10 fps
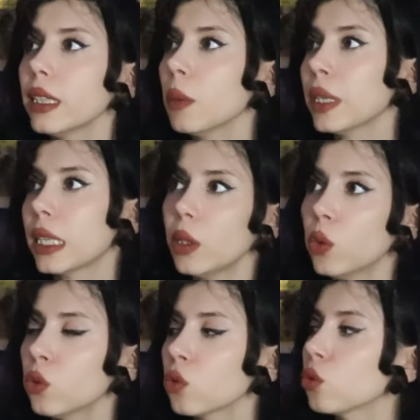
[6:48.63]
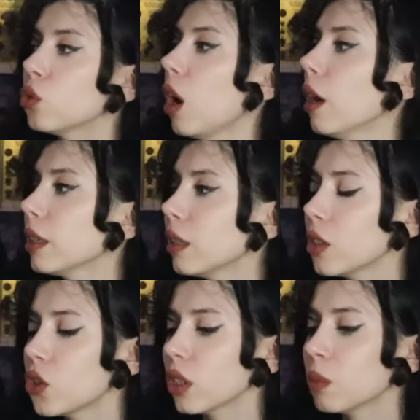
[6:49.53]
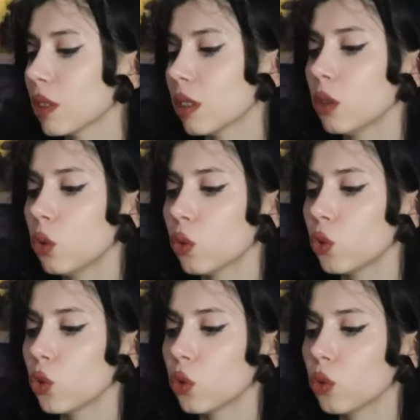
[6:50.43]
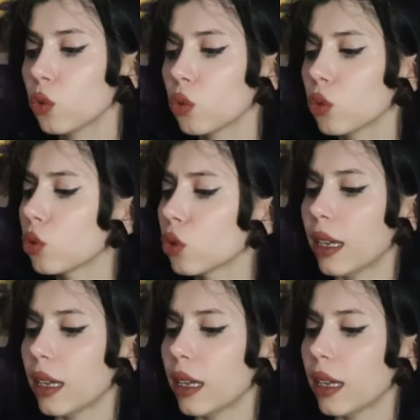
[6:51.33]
yemek yiyoruzdur, arkadaşlarımızla konuşuyoruzdur.